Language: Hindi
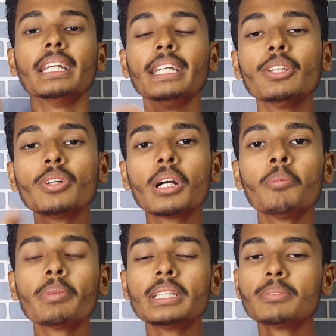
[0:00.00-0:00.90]
ये दो
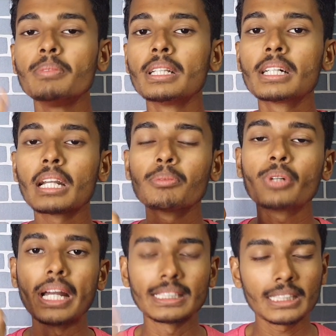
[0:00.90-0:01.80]
कंपनीज मिलकर आपको
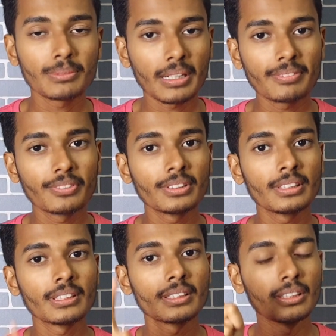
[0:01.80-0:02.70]
ऐसा स्मार्टफोन
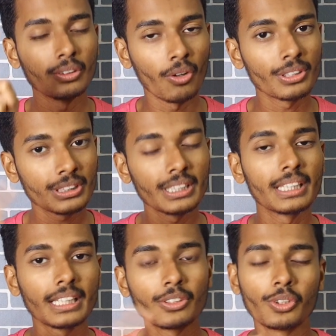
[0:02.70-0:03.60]
लॉन्च
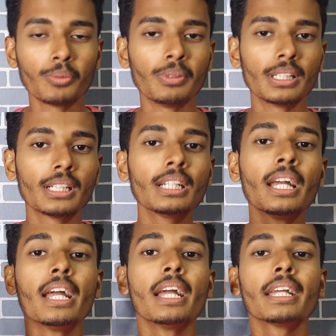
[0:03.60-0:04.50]
करेंगे दोनों मिलकर
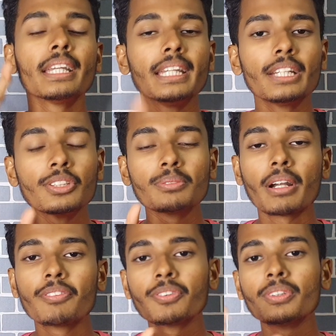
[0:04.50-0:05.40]
कि ये जो
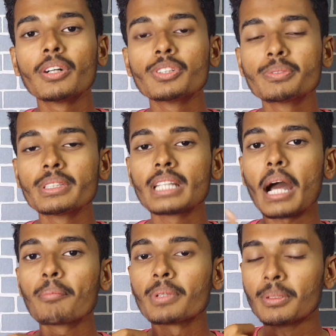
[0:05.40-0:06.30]
स्मार्टफोन होगा उसमें से
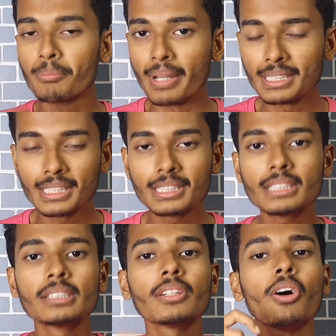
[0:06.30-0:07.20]
आप
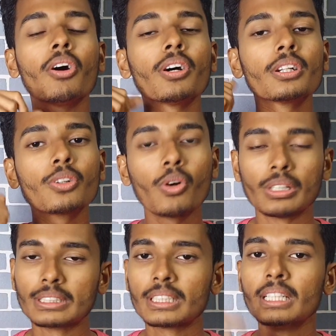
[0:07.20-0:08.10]
मैसेजेस और
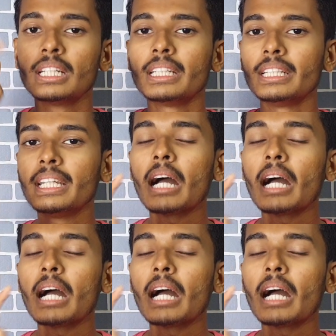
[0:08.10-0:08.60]
कॉल्स ये